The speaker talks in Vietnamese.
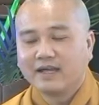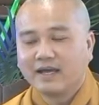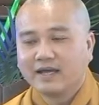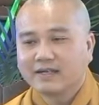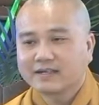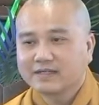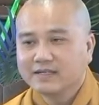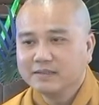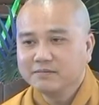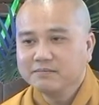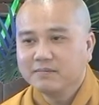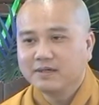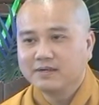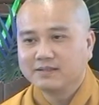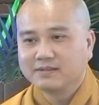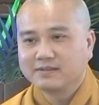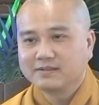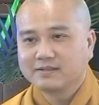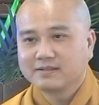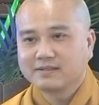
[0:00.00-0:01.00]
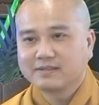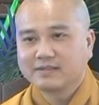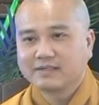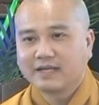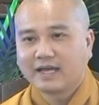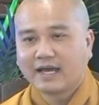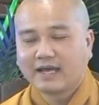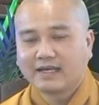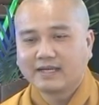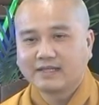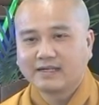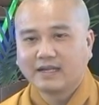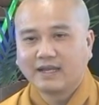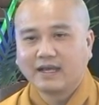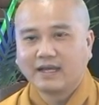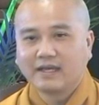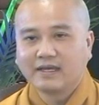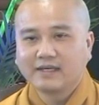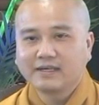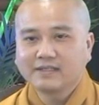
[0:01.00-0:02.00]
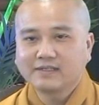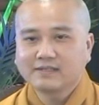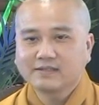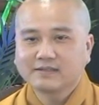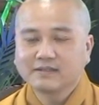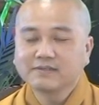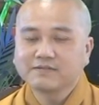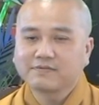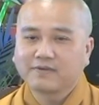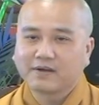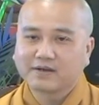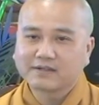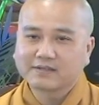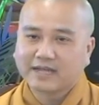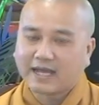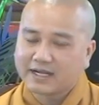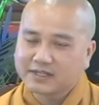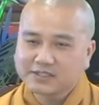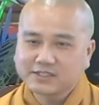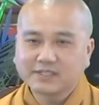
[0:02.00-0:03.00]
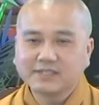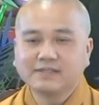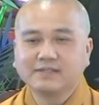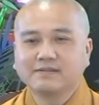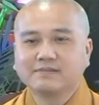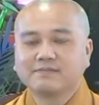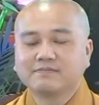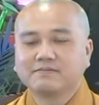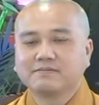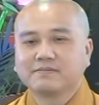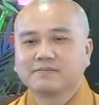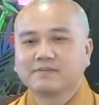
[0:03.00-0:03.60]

để kính mừng ngày lễ Đức Phật Đản sinh.